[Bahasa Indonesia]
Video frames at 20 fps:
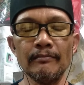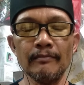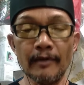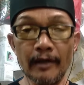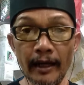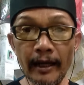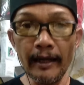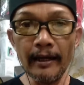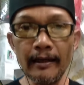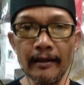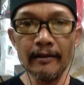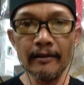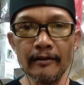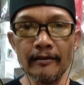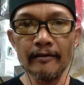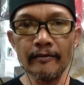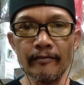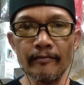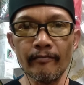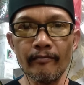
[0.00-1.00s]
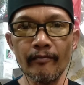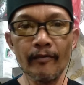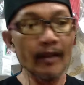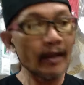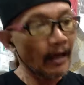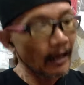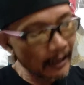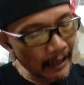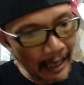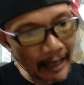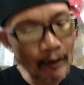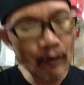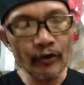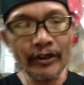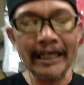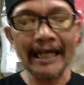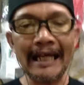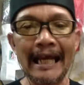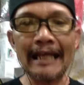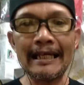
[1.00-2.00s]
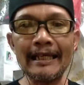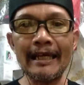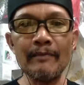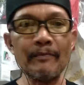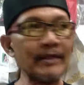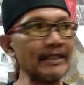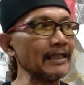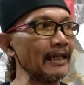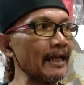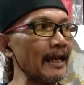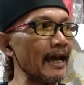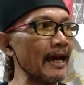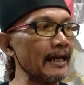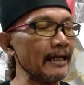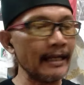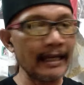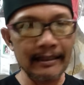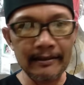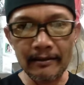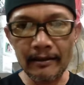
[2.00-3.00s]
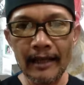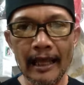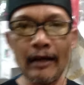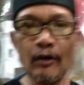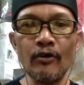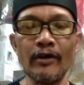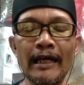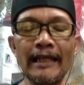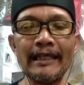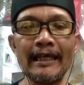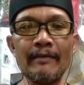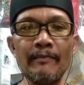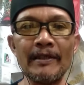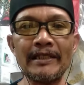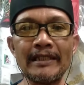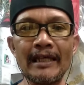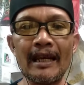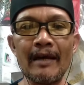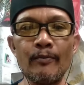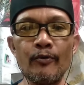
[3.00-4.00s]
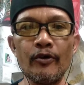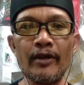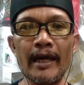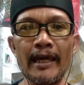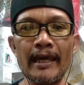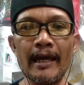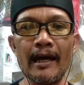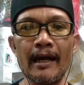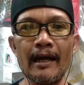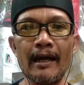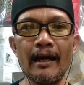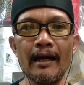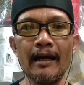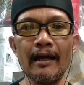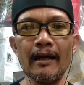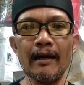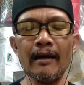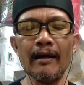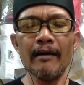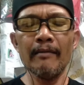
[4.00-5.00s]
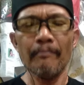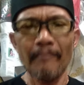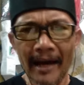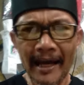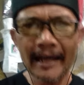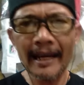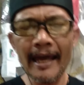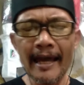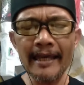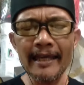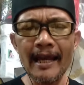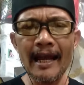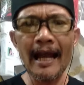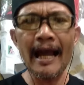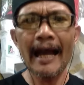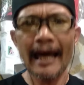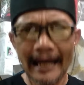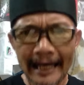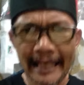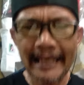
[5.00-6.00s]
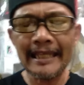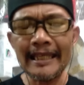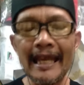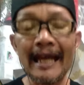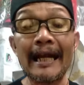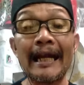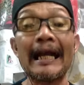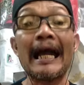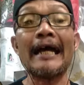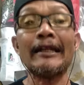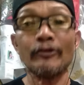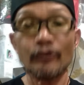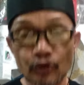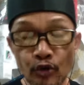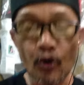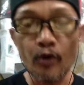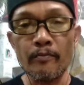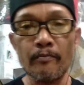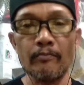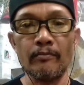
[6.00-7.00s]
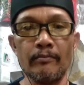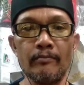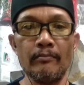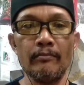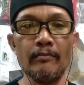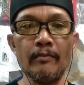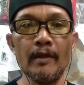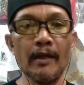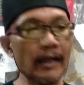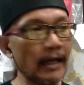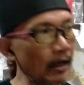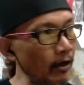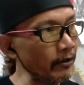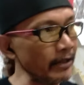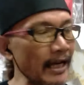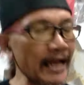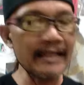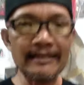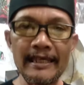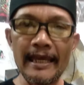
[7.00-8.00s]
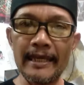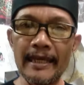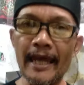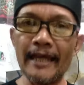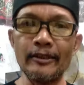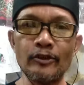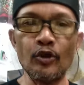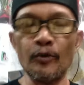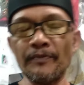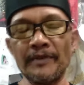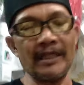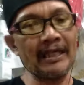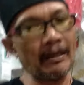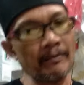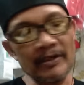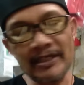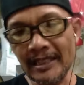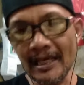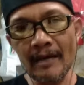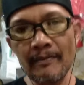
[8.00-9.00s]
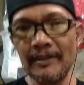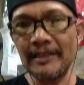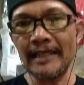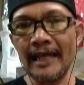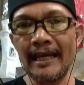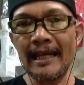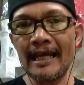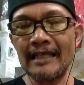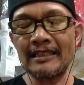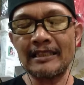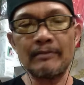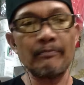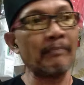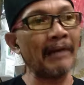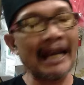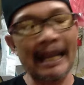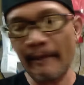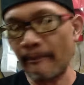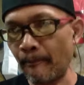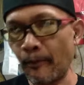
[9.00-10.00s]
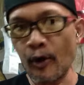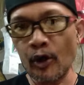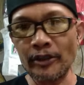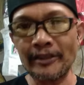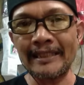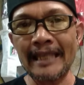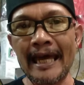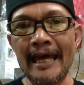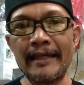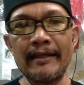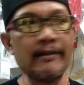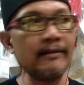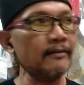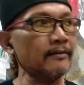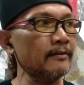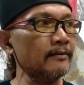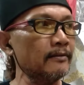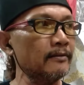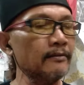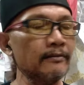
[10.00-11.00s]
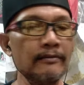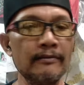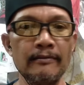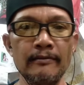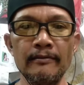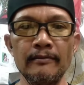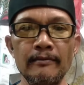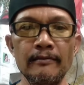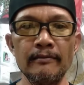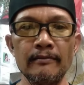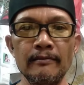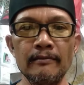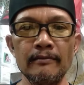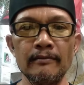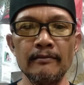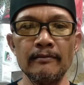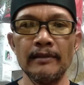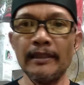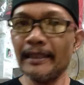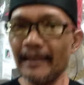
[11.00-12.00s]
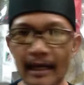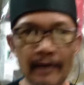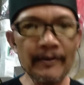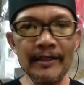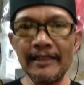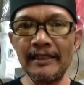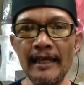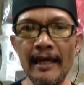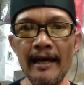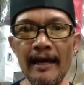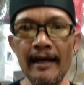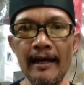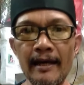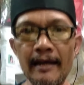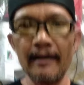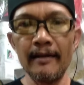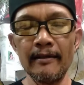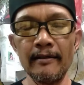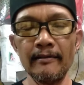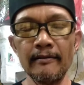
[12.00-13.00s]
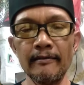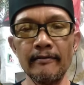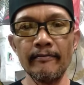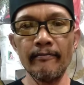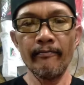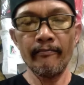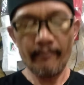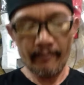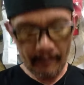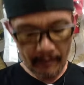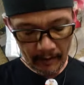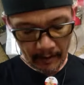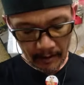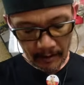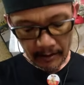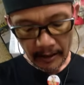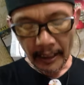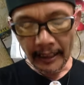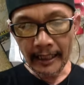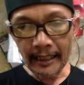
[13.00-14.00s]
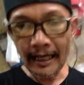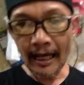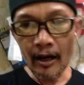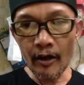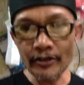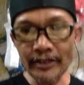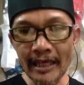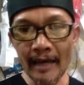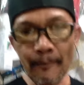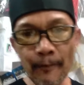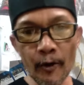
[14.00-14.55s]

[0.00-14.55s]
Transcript: Hah? Lalu ke kalian bicara adat, lalu kalian bicara budaya. Mana yang ahlinya antum? Kalau dengan saya antum tidak bisa bicara belepotan. Tidak bisa. Jadi kalau saya